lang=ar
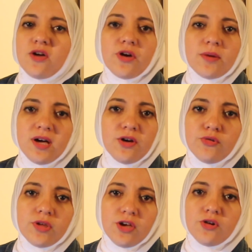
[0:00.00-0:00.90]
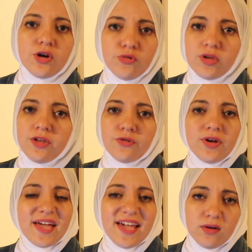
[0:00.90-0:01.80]
اقروا يا جماعه هاروكي اقروا هاروكي
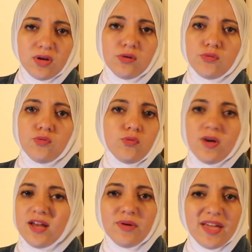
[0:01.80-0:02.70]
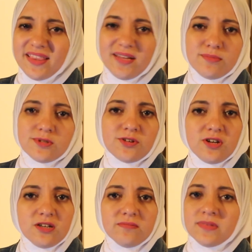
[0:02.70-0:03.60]
الروايه حلوه وحلوه جدا
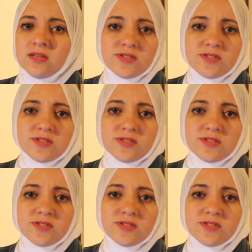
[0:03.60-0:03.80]
بصراحه